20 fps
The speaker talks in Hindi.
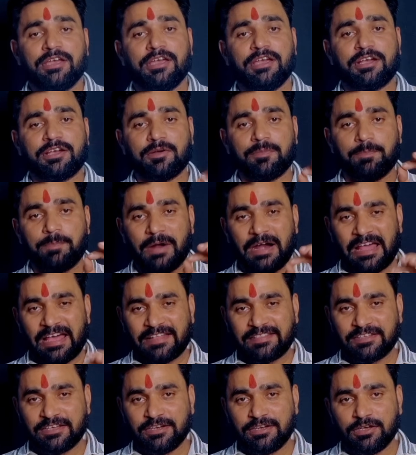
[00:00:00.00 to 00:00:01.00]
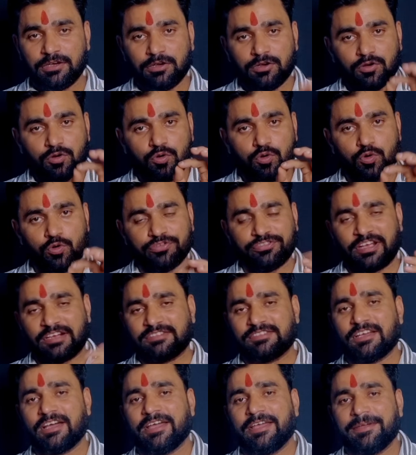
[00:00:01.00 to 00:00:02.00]
एक बड़ा दिन हो
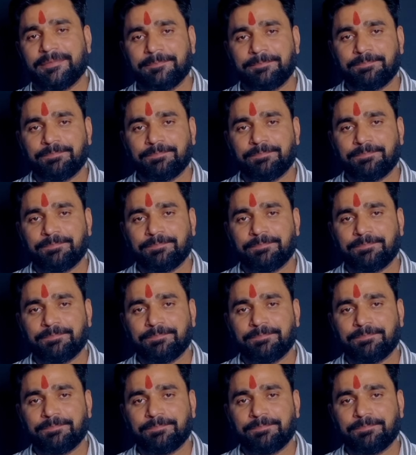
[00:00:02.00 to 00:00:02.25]
सकता है